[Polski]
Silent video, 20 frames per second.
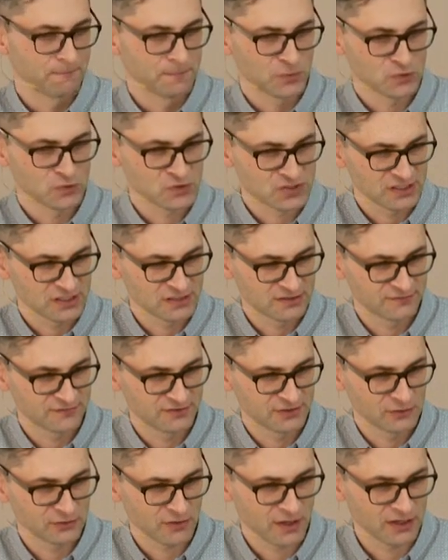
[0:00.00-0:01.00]
tuż
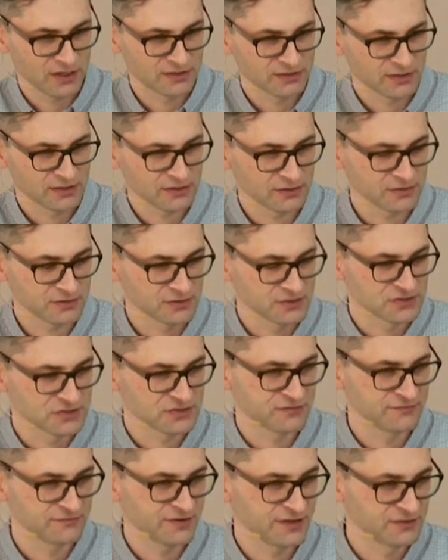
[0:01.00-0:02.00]
indywidualnie,
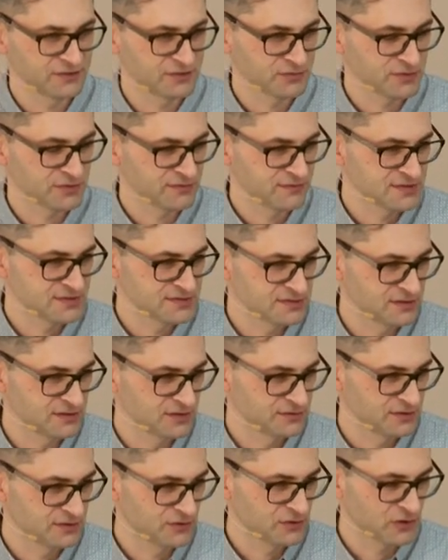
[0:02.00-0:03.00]
że wejdą na wesele
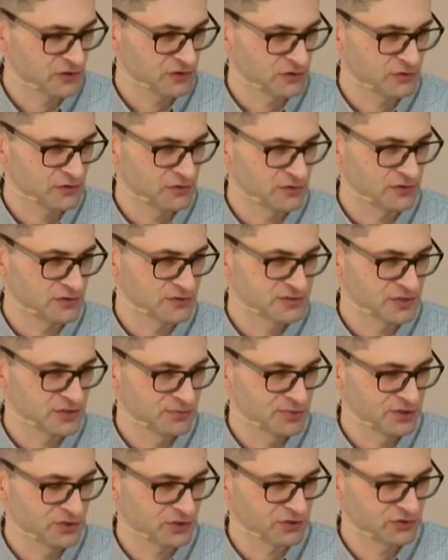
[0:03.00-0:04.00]
tylko
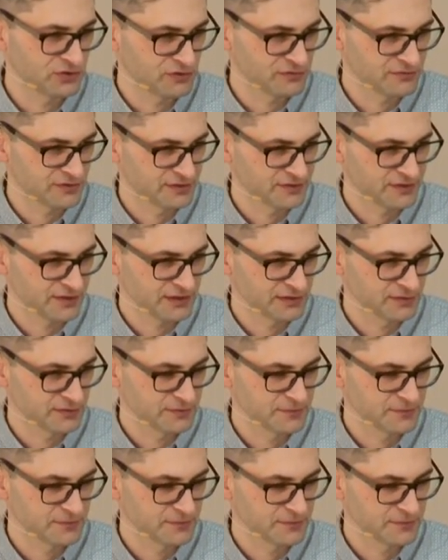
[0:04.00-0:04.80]
osoby gotowe, tak?